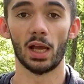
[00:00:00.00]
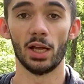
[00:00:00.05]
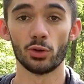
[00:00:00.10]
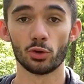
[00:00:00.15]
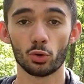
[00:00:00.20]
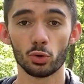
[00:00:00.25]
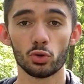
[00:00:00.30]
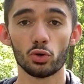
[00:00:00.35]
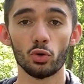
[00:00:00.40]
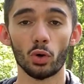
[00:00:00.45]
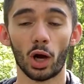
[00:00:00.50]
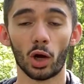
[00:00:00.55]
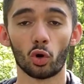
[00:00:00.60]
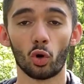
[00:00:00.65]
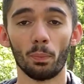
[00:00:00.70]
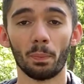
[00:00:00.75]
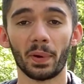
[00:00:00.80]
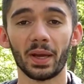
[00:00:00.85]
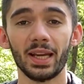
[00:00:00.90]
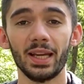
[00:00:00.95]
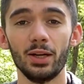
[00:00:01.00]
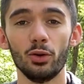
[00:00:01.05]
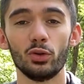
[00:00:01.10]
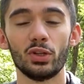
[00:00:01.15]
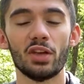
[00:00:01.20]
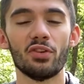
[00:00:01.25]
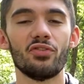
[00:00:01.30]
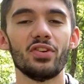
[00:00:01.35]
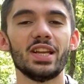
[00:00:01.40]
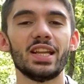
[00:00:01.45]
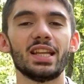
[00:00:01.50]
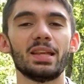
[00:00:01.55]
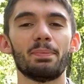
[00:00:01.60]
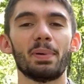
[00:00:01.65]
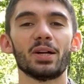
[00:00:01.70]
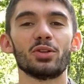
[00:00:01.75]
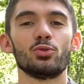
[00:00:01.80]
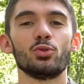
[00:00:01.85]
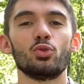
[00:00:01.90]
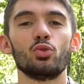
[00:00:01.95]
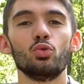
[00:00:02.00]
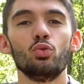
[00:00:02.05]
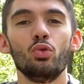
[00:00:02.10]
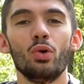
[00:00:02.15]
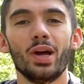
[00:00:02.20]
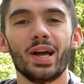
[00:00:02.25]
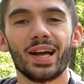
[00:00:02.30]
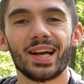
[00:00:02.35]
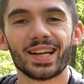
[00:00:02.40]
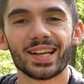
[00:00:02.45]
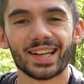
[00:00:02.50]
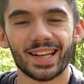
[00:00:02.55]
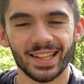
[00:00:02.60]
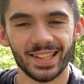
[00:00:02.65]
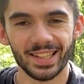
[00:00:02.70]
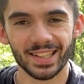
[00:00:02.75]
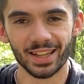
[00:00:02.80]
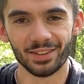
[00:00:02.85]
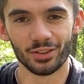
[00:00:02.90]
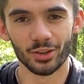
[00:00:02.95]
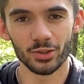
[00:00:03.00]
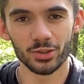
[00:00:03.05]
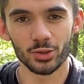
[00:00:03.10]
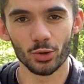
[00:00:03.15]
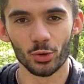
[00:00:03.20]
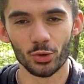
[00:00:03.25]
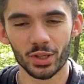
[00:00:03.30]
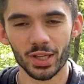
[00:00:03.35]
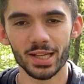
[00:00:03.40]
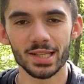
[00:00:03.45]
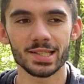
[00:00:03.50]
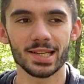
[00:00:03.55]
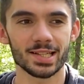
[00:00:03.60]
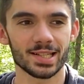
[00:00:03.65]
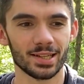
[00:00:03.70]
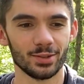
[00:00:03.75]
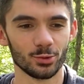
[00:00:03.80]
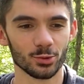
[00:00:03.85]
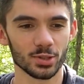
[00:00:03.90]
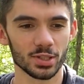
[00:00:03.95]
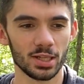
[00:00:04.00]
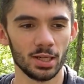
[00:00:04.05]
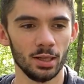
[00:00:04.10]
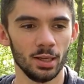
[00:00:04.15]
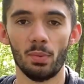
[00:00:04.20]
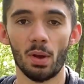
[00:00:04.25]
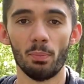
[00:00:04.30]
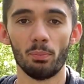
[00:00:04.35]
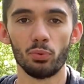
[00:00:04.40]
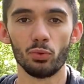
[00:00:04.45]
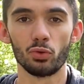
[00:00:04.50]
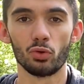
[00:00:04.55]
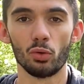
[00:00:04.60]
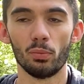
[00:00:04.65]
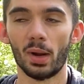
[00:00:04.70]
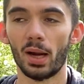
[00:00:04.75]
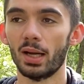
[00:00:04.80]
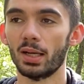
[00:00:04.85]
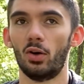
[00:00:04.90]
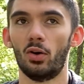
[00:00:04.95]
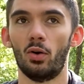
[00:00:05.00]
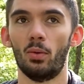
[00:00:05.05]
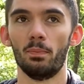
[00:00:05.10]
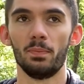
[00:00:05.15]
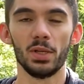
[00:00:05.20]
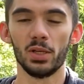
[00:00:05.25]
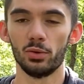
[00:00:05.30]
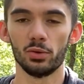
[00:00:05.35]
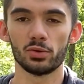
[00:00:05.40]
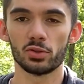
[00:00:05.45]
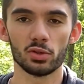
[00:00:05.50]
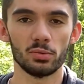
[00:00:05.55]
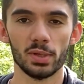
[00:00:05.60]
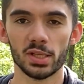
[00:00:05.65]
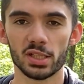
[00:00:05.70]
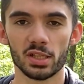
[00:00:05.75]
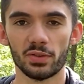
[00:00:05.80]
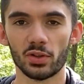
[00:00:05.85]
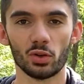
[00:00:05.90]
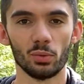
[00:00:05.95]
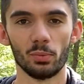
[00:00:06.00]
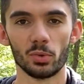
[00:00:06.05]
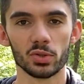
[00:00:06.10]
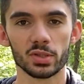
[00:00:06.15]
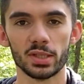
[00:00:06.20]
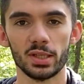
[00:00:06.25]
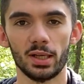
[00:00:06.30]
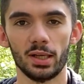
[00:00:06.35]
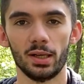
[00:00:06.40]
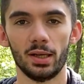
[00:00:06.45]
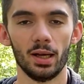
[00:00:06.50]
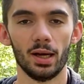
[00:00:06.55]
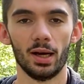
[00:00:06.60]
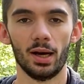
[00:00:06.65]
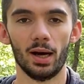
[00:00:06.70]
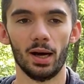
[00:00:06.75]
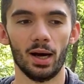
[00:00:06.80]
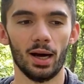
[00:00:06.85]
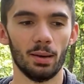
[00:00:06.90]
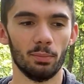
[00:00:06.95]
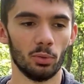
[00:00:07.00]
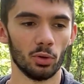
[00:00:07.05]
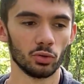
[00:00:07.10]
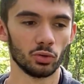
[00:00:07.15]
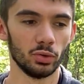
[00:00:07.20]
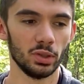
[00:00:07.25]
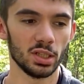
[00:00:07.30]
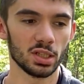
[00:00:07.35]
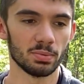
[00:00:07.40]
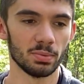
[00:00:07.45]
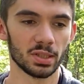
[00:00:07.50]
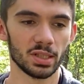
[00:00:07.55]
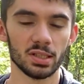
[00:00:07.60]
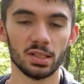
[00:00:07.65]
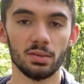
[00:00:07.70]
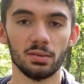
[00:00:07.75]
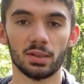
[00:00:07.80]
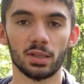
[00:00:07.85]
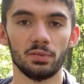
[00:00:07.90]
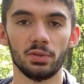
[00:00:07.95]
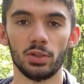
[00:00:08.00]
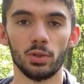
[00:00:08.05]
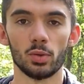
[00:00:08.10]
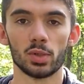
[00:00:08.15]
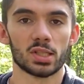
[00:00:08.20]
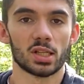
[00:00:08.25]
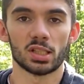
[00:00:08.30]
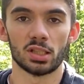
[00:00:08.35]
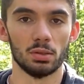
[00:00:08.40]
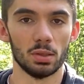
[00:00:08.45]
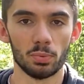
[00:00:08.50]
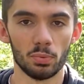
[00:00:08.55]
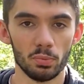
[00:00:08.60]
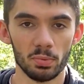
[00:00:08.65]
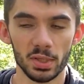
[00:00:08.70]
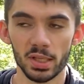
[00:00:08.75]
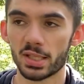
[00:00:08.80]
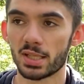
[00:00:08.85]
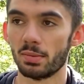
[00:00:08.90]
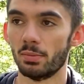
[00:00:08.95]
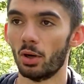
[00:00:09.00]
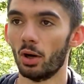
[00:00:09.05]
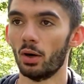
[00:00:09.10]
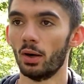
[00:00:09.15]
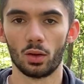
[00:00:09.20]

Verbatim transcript: Et du coup, tu l'auras compris, le défi n'était pas du tout gagner d'avance, ok, ça s'annonçait même plutôt mal. En milieu de semaine, j'avais commencé à, abandonner, je m'étais dit ta vidéo sera jamais publiée, c'est mort.